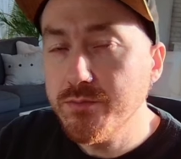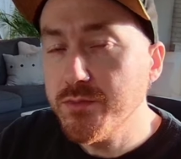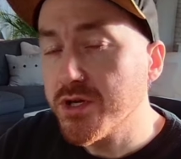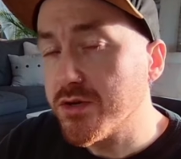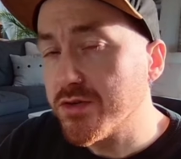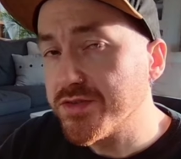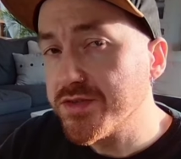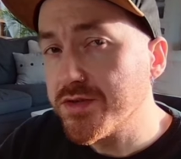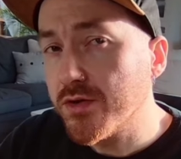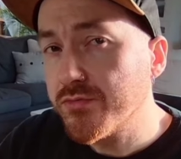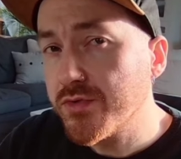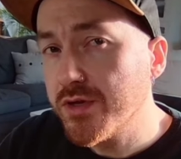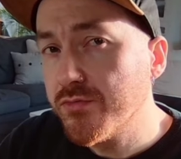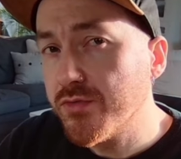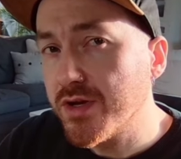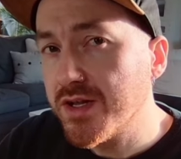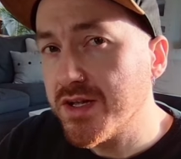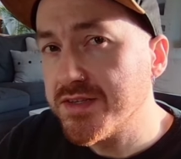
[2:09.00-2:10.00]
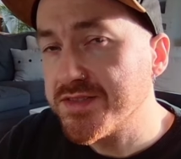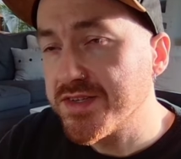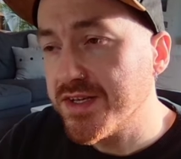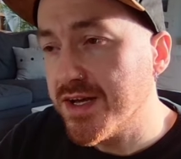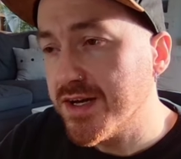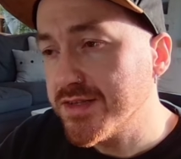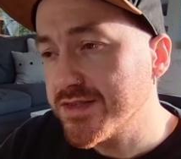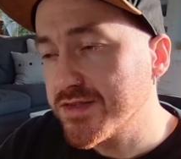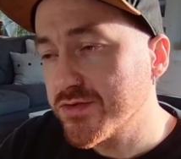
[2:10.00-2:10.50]
Kim traut sich auf jeden Fall als
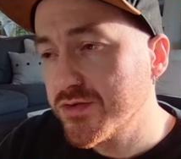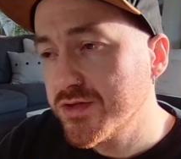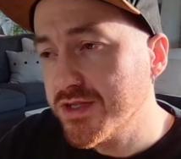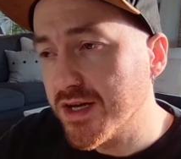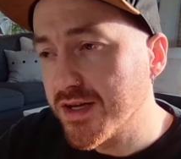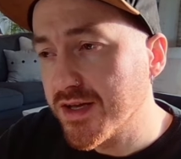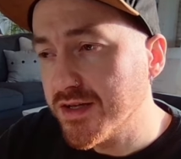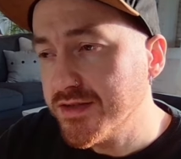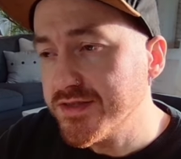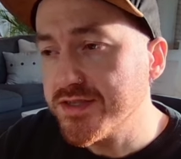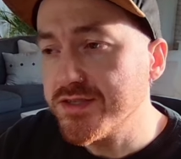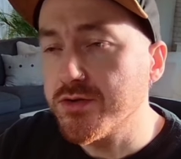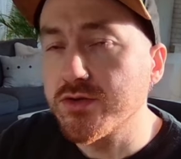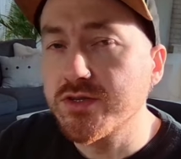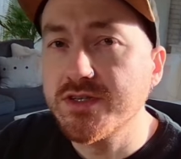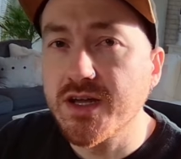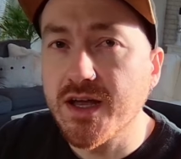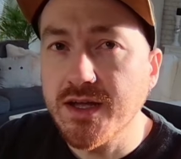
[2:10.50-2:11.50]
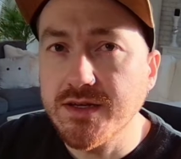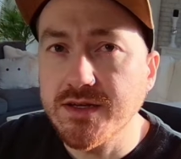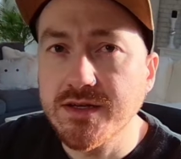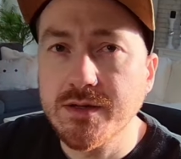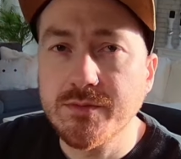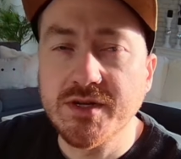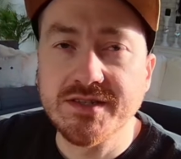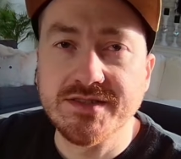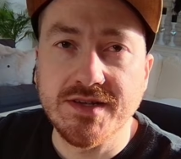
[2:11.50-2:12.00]
Erste und die erkennt sich auch direkt in
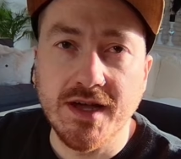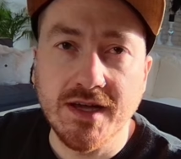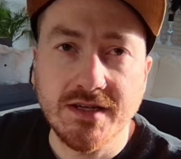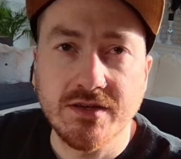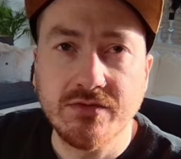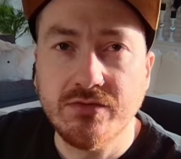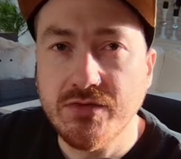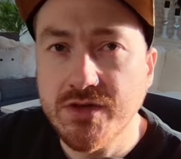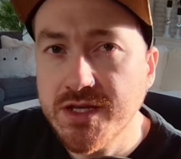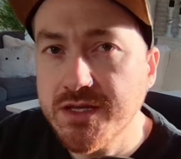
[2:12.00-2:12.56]
dem Gesagten